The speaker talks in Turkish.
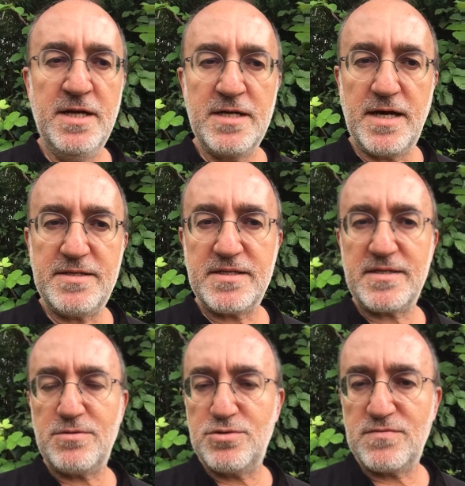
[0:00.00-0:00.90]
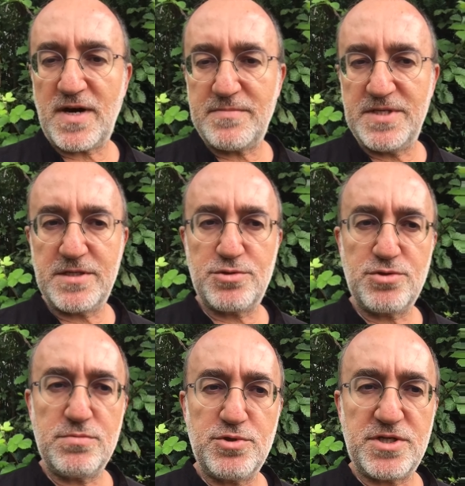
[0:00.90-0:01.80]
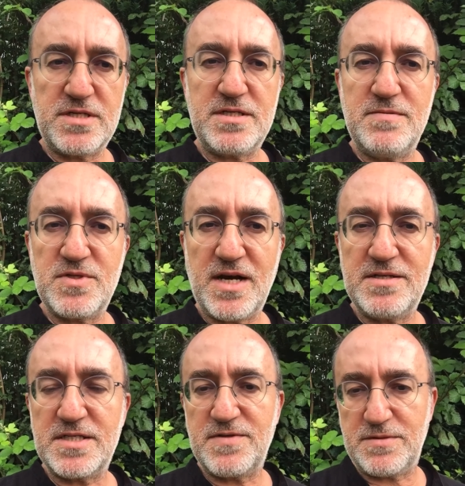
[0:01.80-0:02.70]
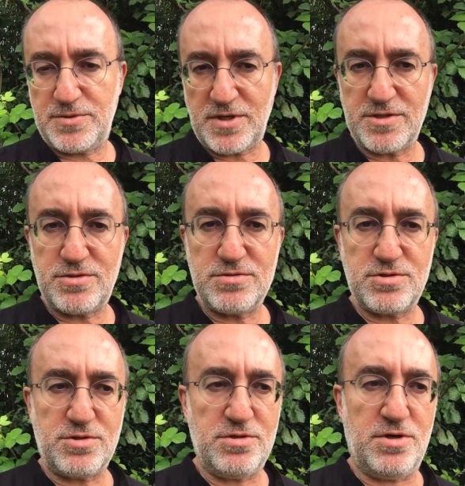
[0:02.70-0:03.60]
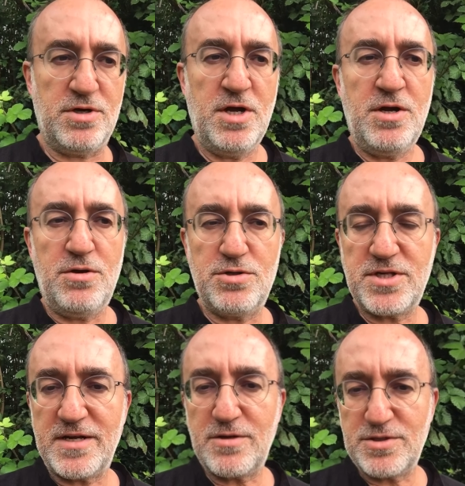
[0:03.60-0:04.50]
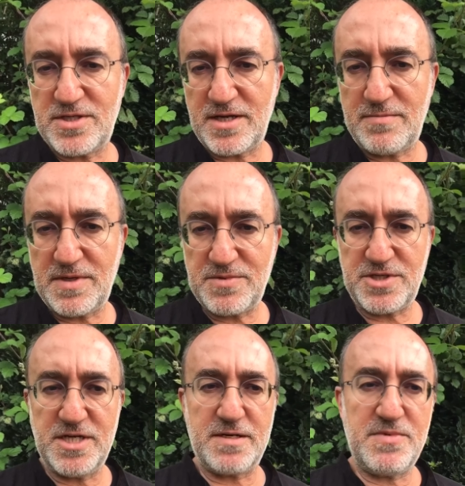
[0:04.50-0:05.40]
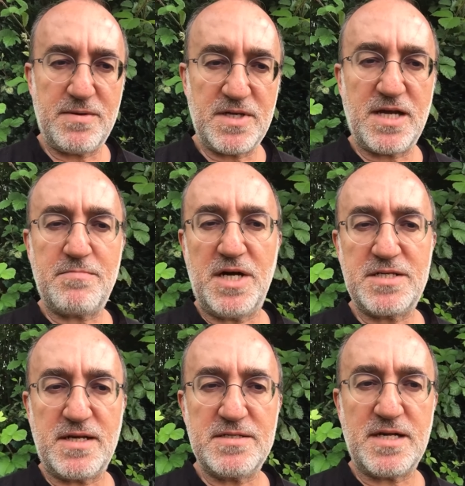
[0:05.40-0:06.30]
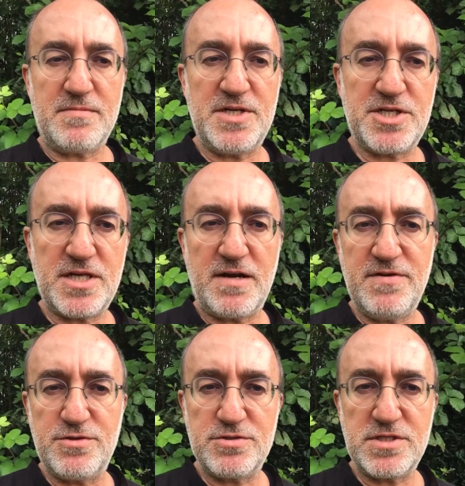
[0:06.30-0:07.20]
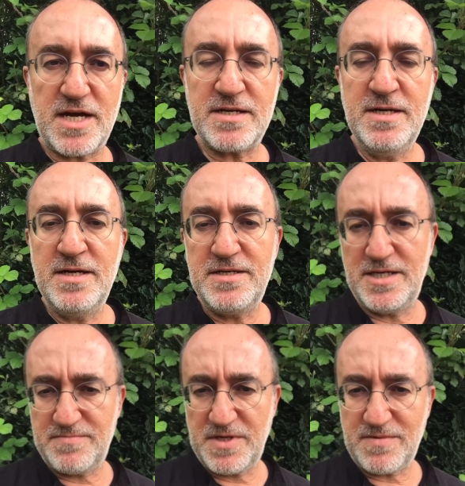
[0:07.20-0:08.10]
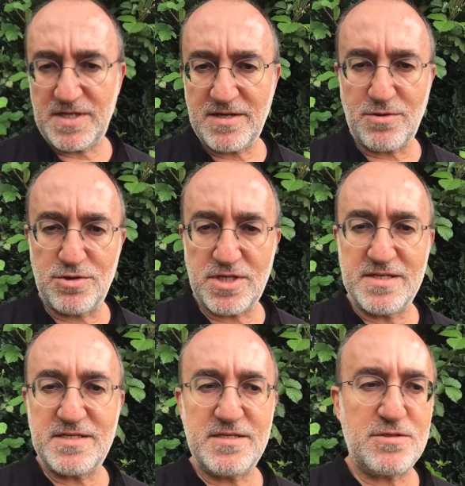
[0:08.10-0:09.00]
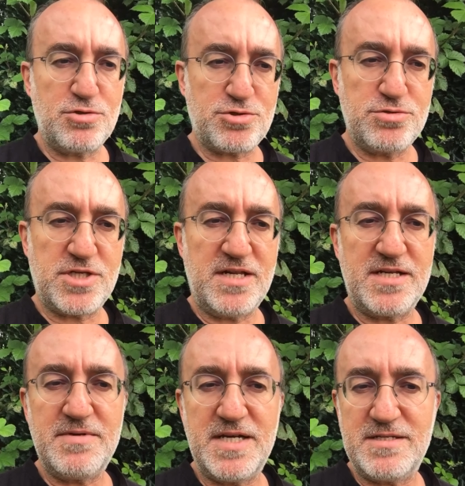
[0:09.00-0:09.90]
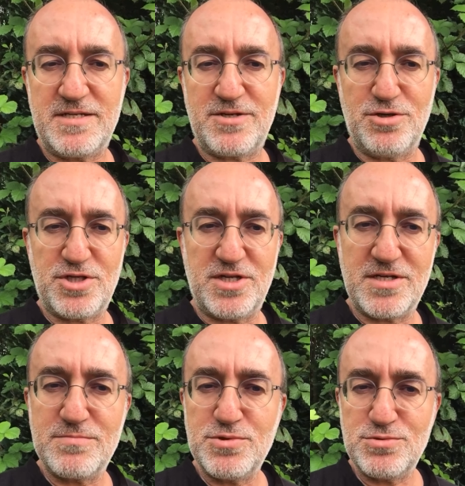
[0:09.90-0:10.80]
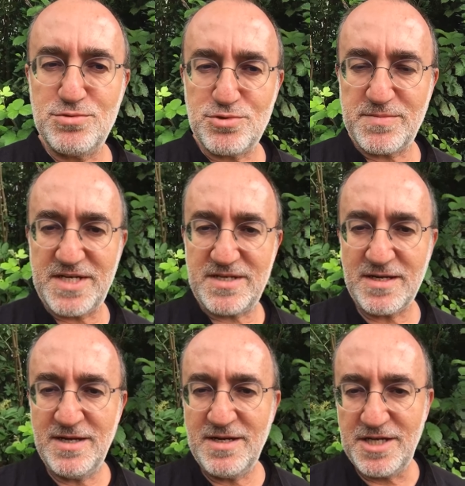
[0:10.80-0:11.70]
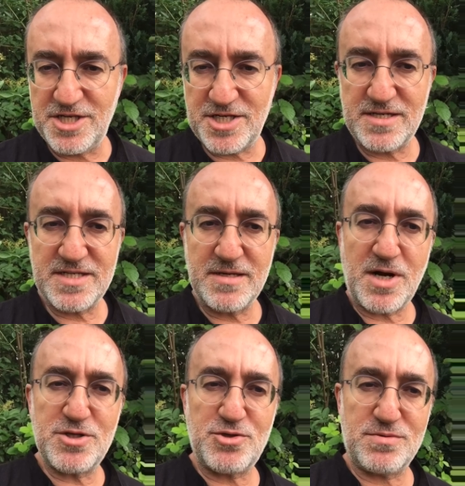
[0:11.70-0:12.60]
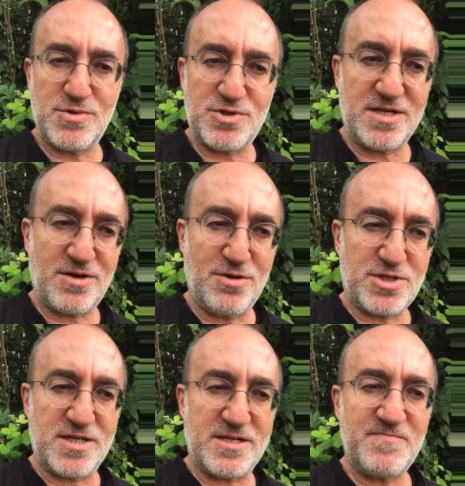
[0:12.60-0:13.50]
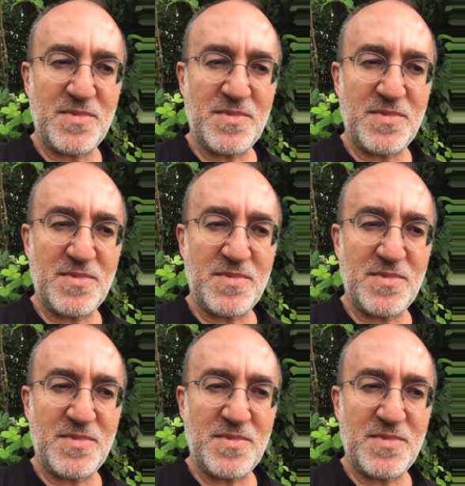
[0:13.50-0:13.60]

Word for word: Kaliteden ödün vermedik çünkü bu sizin imzanız ve reputasyonunuz oluyor. Özen gösterilmemiş, yarım yamalak baştan sağ istihdama işler ve ürünler yarım yamalak özensiz düşünceleri beyinleri gösterir. Bunu unutmayın. İşlerinize maksimum özeni gösterin.